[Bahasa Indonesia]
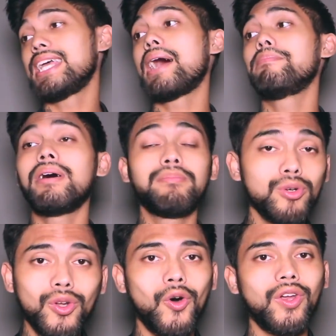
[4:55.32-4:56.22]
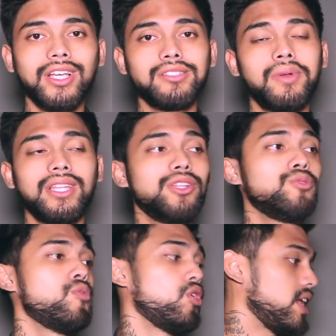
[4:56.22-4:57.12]
siapapun orang yang seperti itu
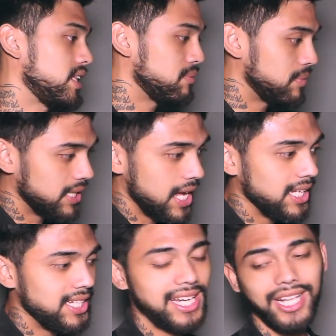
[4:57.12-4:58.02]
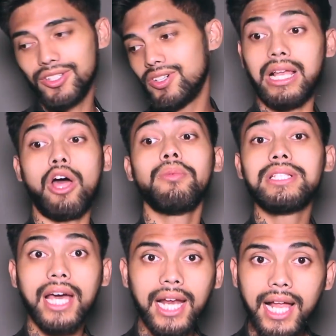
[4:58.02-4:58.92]
mau lihat teman kalian atau kalau
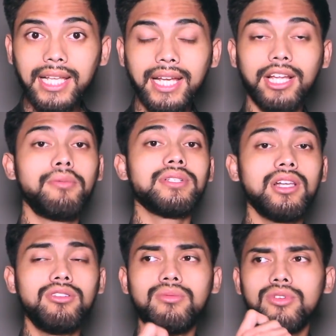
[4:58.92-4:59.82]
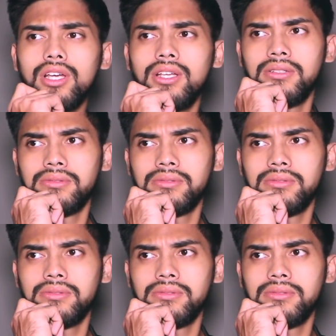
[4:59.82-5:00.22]
bicara kalian kalau misalnya udah mulai